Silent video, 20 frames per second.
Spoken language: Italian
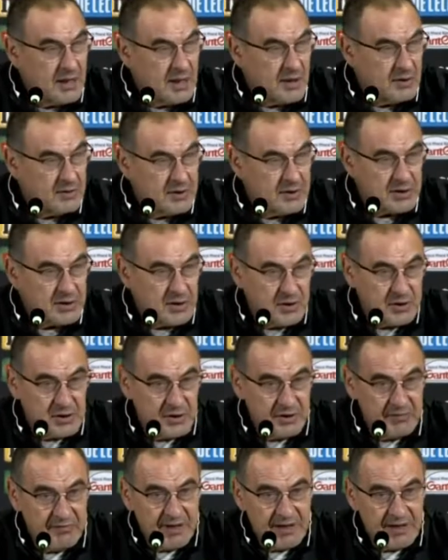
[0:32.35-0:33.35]
è, un
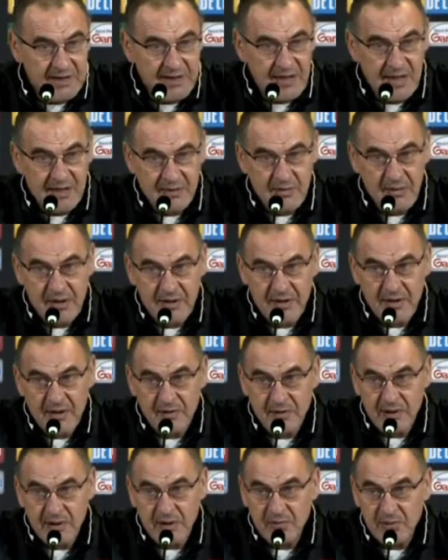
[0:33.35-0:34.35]
discorso che investe la squadra,
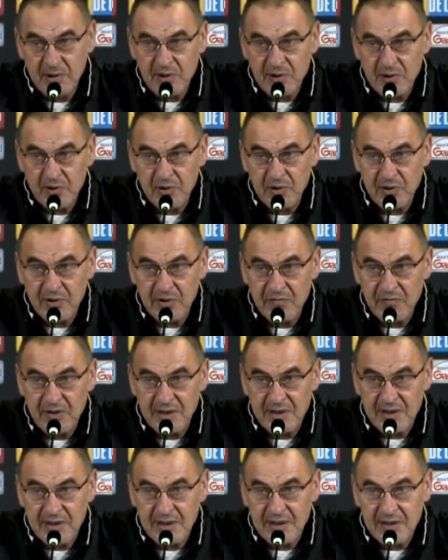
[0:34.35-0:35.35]
non è un discorso che
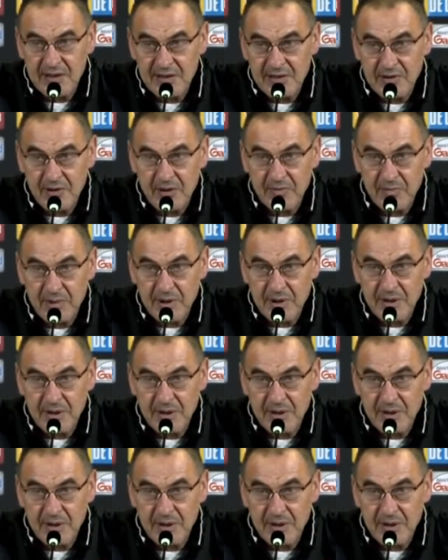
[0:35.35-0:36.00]
investe solo